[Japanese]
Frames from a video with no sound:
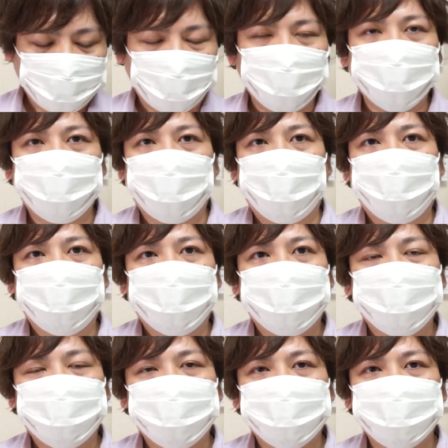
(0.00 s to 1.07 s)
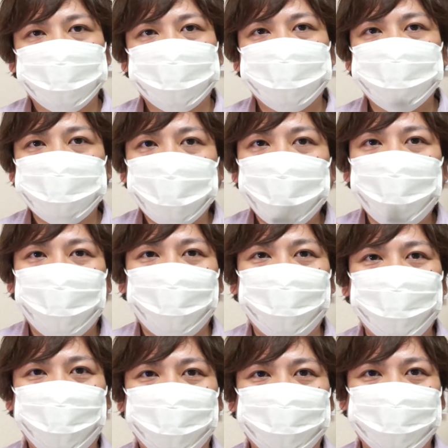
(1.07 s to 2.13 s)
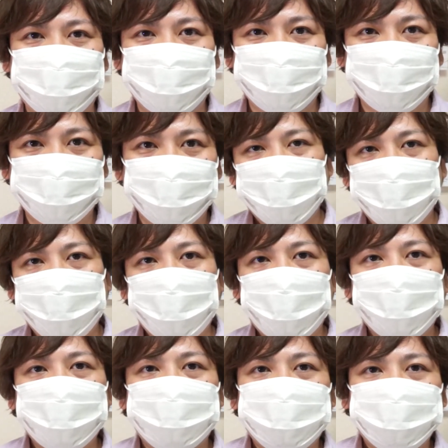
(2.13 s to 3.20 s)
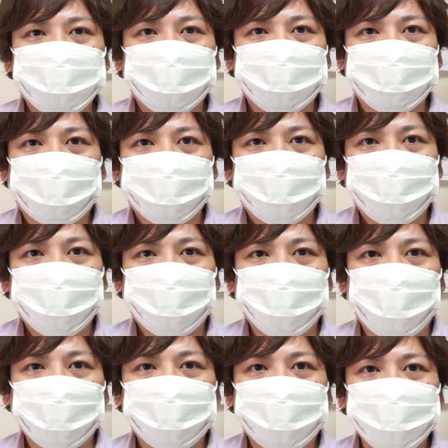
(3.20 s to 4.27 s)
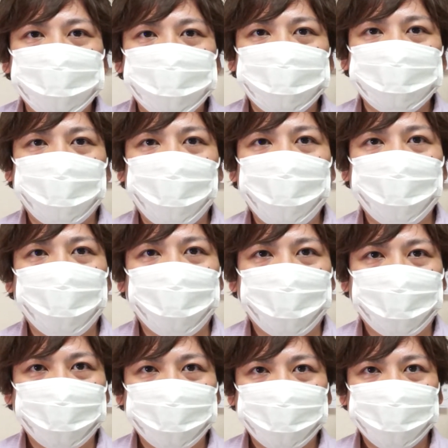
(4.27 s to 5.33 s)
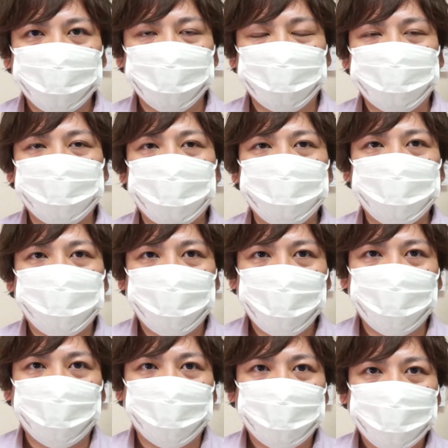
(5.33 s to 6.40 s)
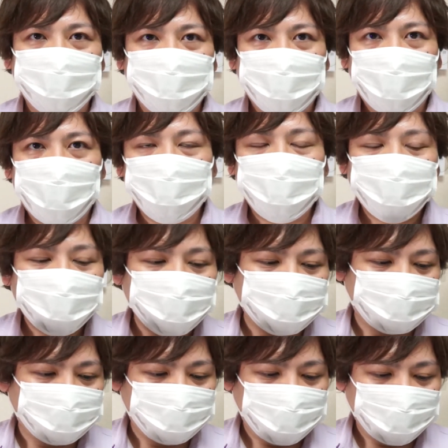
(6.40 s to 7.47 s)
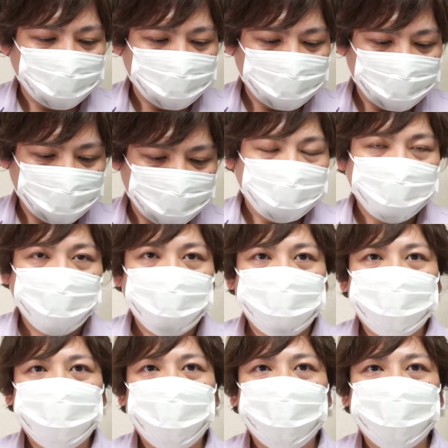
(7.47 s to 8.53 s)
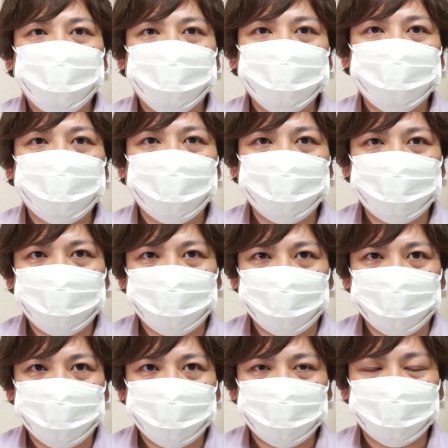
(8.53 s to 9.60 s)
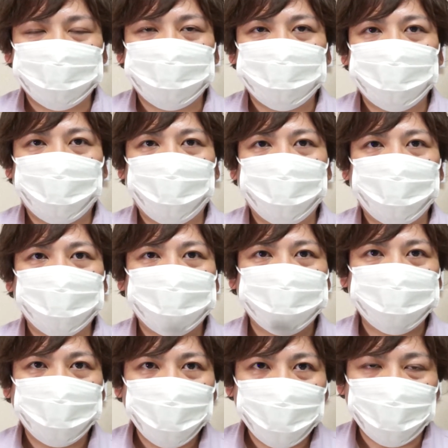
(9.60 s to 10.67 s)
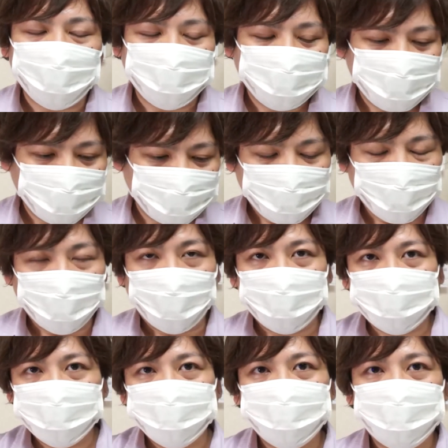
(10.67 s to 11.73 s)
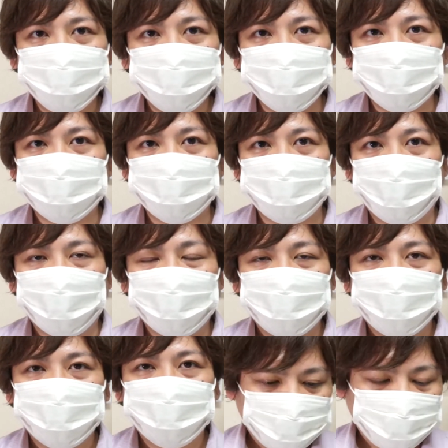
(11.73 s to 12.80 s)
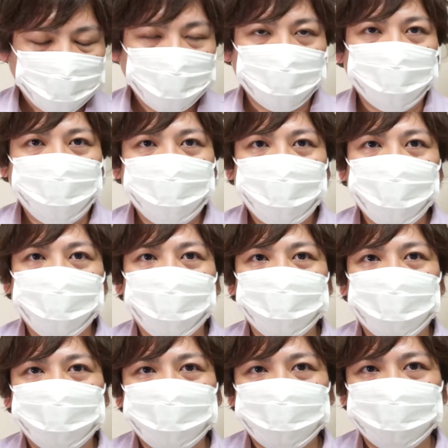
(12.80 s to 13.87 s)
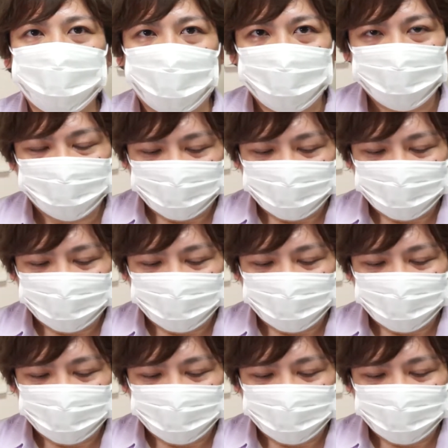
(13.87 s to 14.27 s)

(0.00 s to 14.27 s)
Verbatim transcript: あのねすごいいいです今まで自分が使ってた MacBookAir と比べて幅がですね1.4センチしか違わなくてで奥行きもですね、まあ、2.5センチぐらい、